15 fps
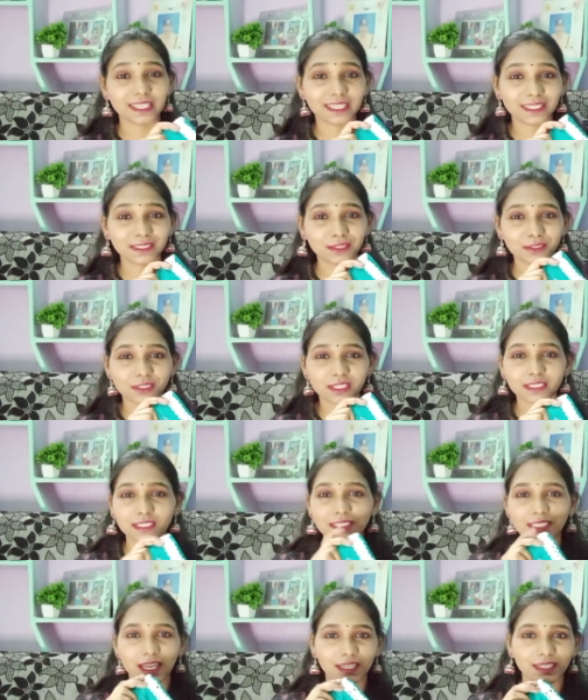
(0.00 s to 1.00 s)
నెక్ అయితే
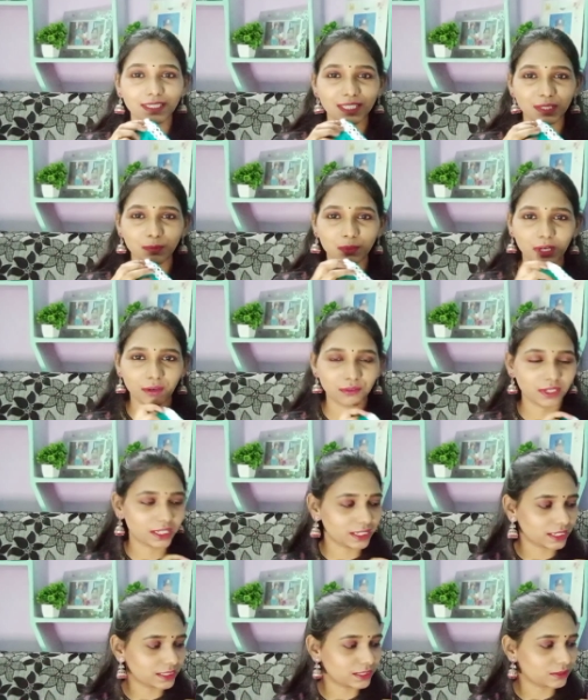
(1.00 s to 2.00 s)
వచ్చేసి చాలా డీప్ రౌండ్
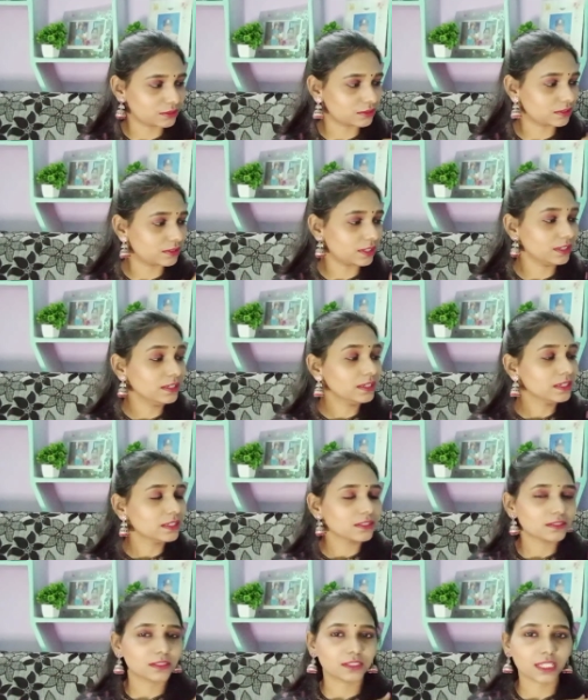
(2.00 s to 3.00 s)
నెక్ అయితే వస్తుంది
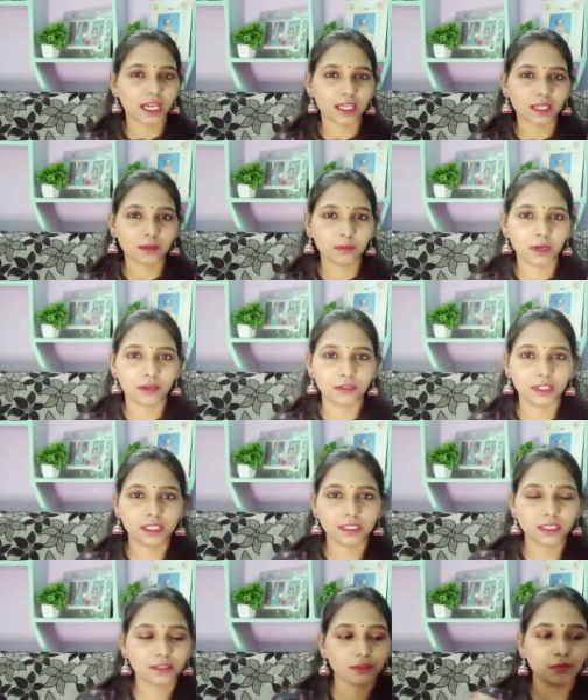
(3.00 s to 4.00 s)
సో చాలా
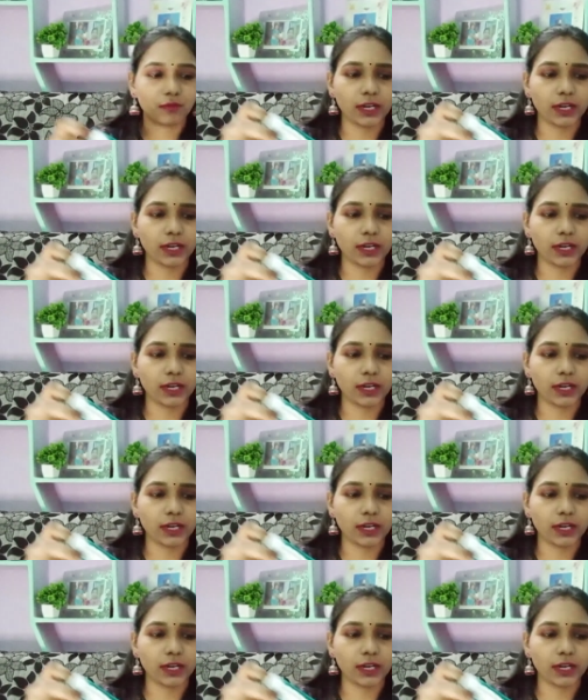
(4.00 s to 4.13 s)
బాగుండింది